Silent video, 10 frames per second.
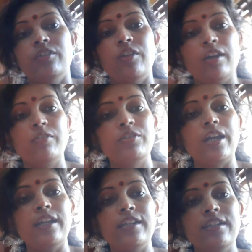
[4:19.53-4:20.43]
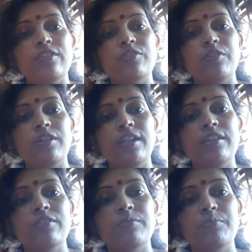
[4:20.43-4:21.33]
তো এখন শাড়িটা চেঞ্জ করে
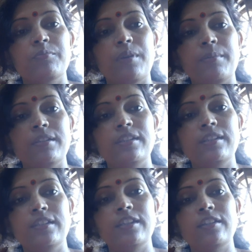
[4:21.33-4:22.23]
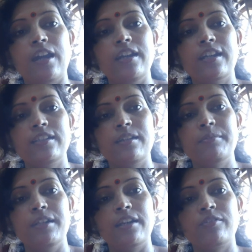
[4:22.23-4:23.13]
নিই ভেবে তিন তিনটা শাড়ি
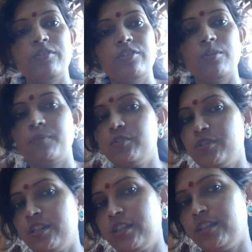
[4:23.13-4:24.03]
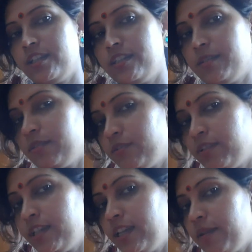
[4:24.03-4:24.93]
রেখেছিলাম সিলেক্ট করে সব কিছু এটার সাথে এই যে
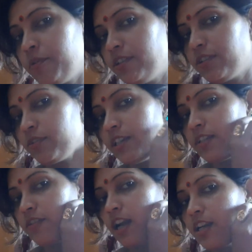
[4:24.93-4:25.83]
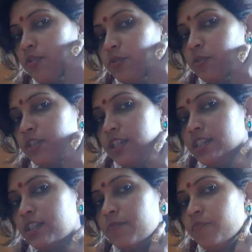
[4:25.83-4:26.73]
কিনলাম ওই তো এটাও কানের নতুন
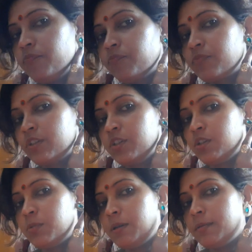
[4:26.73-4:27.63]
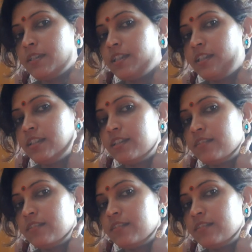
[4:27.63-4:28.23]
নিয়েছি তো ভেবেছি